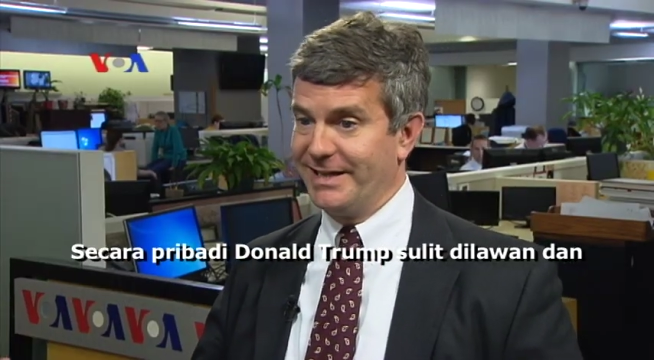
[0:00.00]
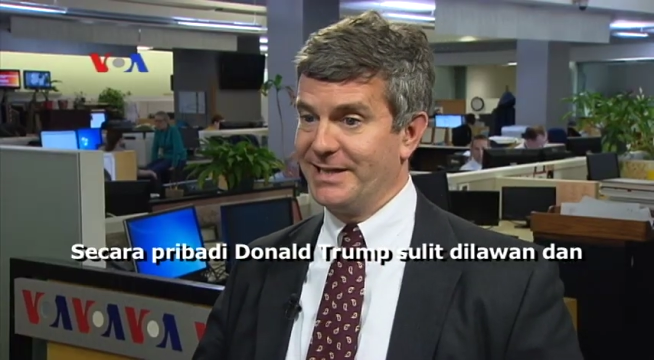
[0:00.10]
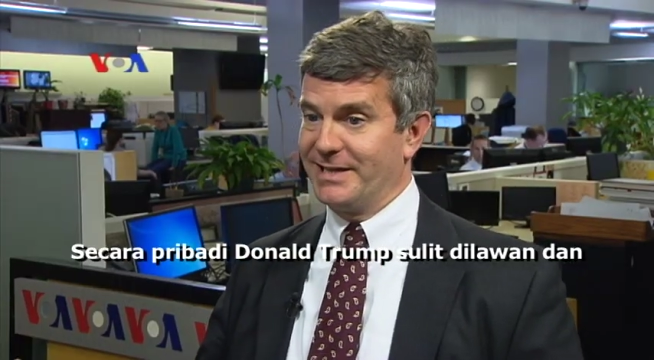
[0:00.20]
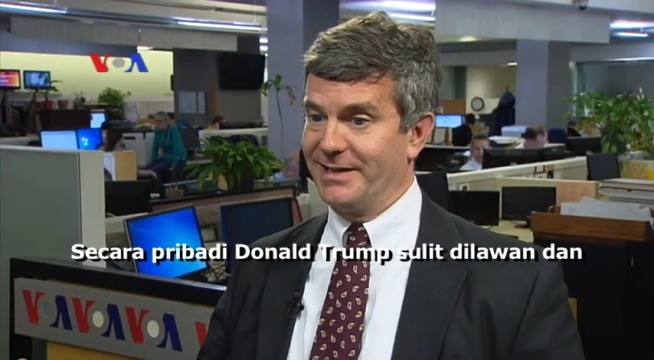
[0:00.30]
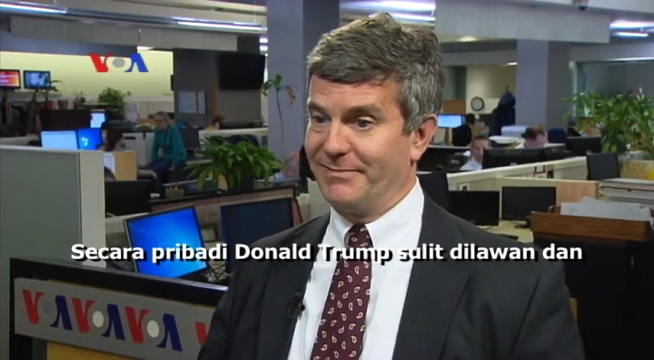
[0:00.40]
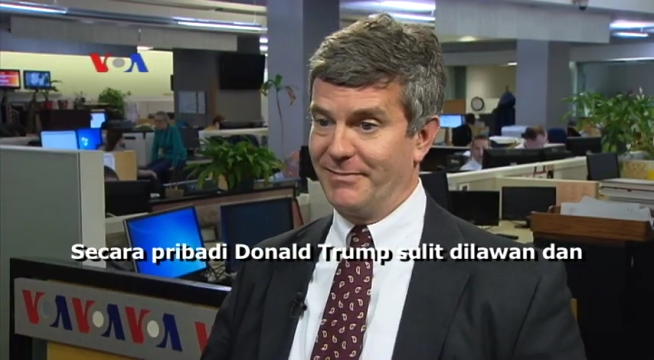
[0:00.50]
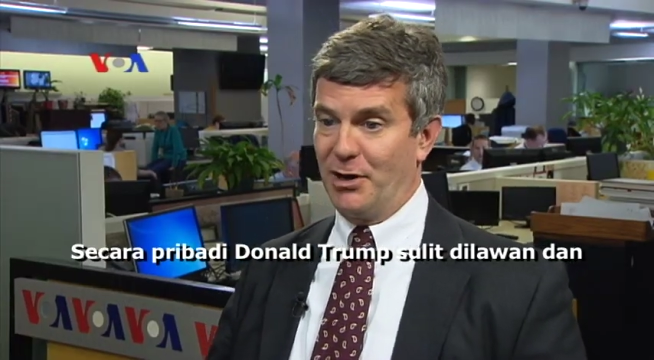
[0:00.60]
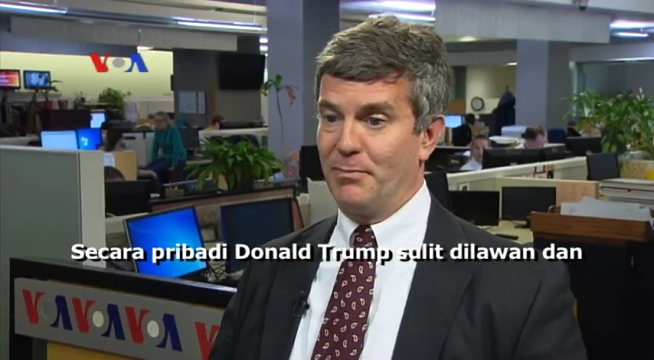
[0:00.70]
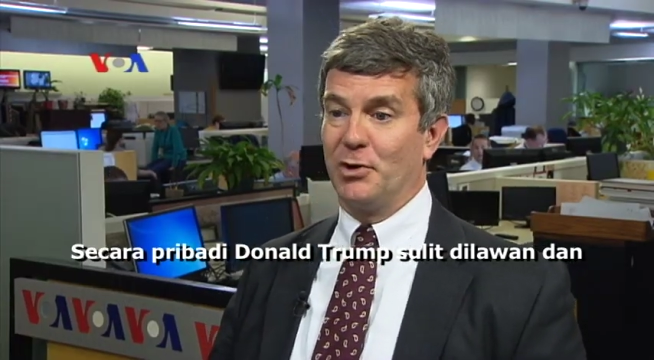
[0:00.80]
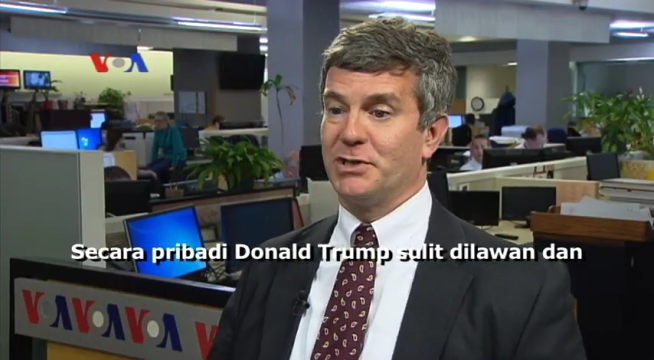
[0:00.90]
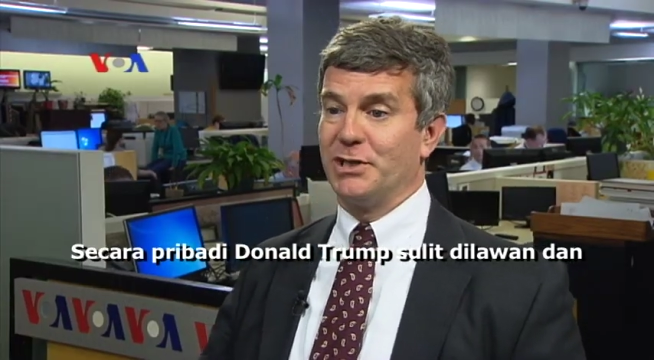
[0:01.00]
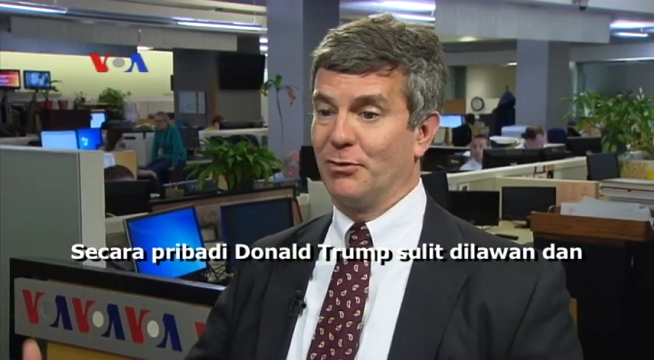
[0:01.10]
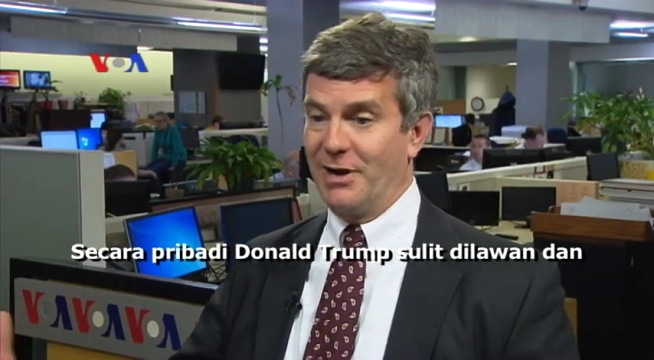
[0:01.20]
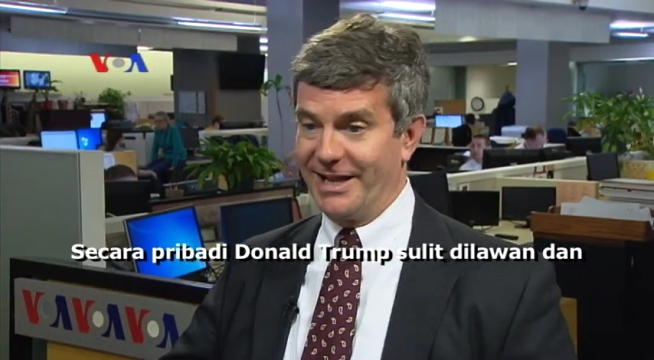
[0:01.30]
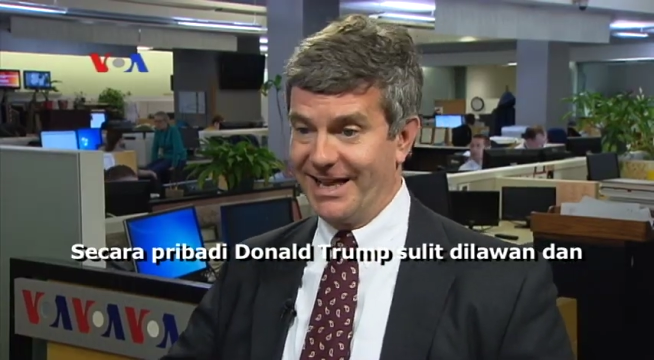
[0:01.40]
is a hard person to
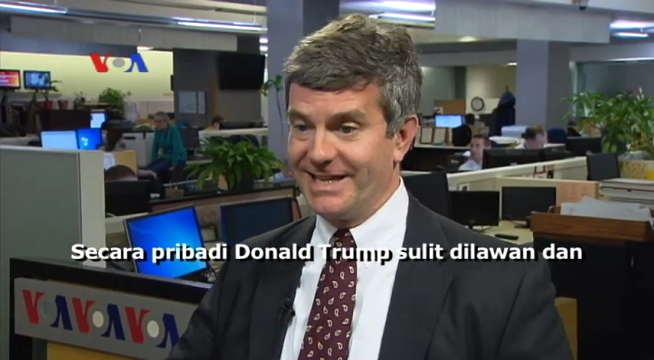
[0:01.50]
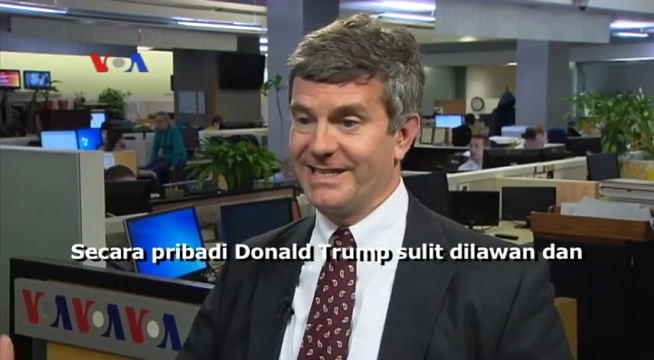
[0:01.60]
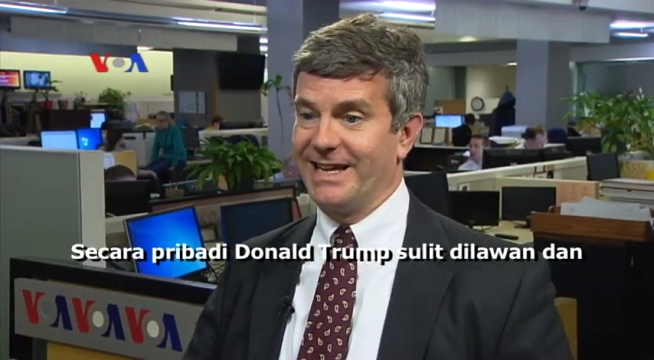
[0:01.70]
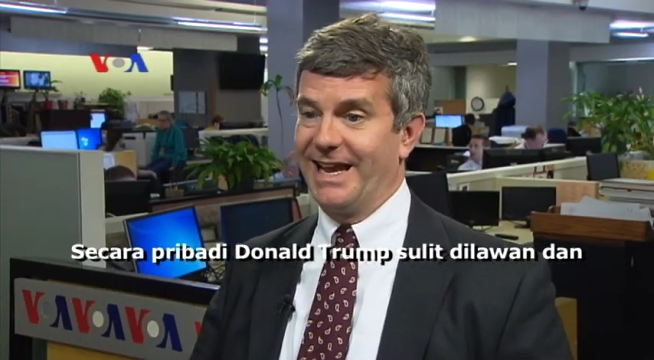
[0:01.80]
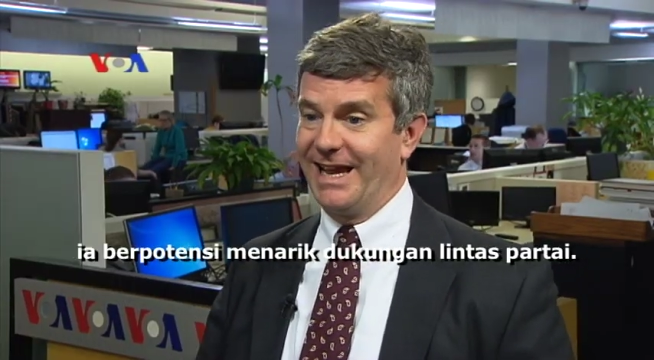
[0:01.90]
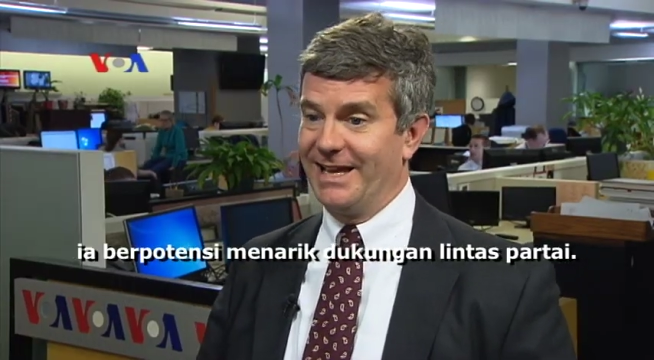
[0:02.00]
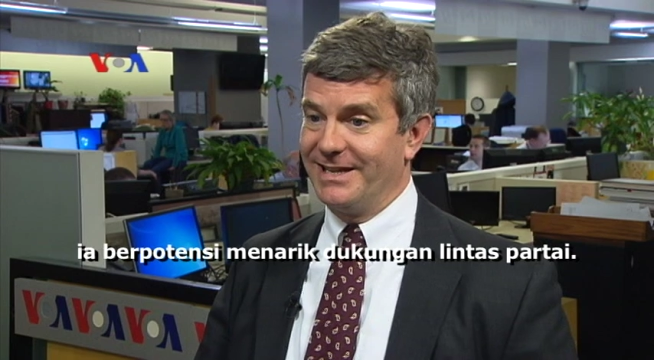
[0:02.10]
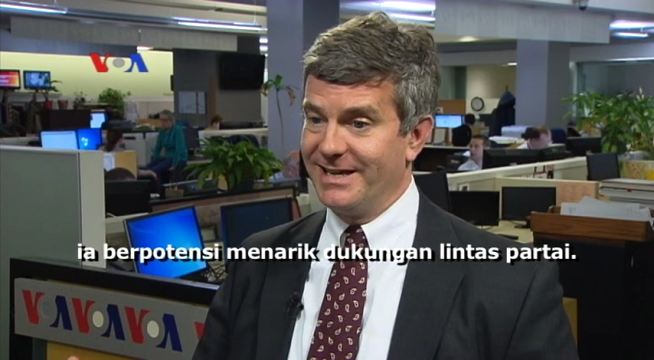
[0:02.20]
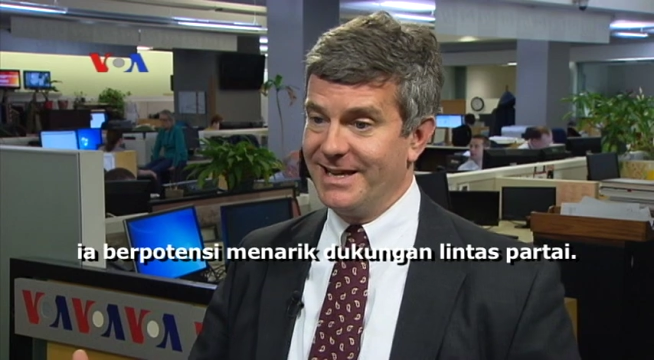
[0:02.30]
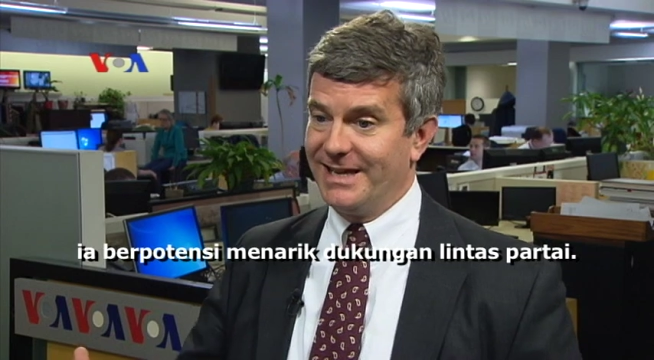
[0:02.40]
run against and